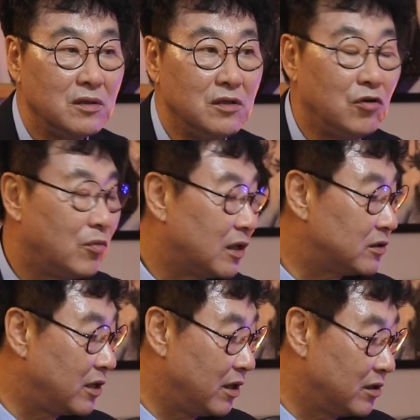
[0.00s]

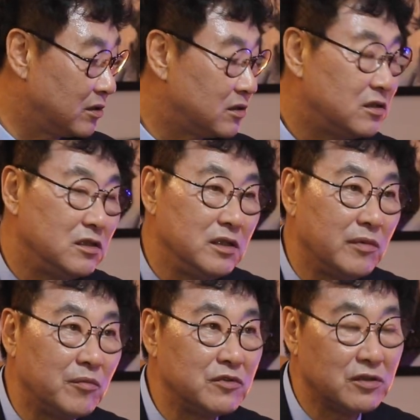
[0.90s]
이놈한테는
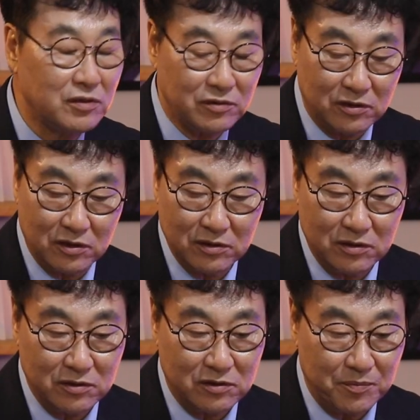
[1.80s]
끊임없는
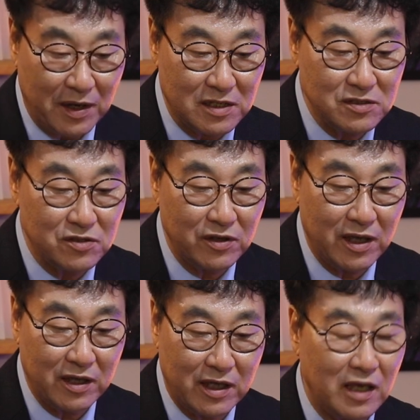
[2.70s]
어떤 그 어떤
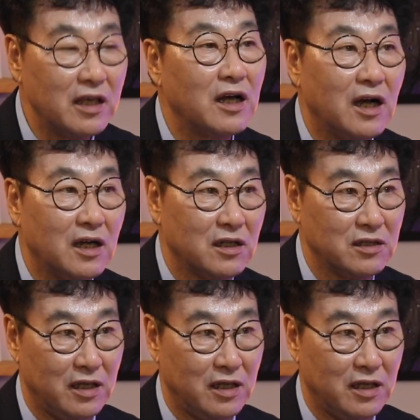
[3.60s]
반성의 계기가